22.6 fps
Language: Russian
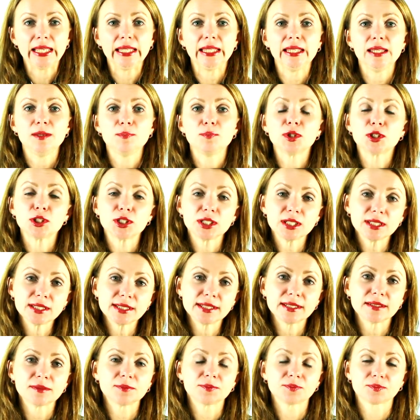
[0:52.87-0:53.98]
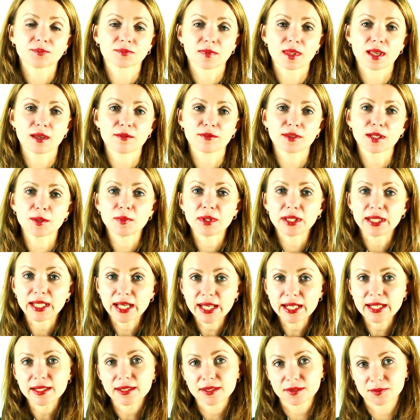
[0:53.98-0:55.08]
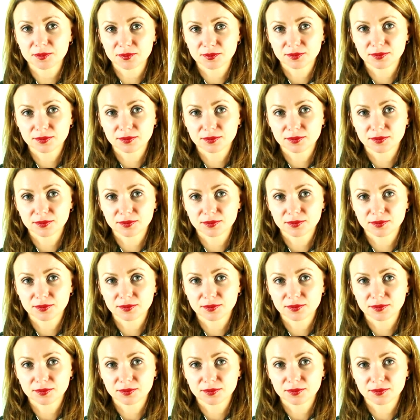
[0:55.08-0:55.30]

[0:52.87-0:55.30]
и пишите в комментариях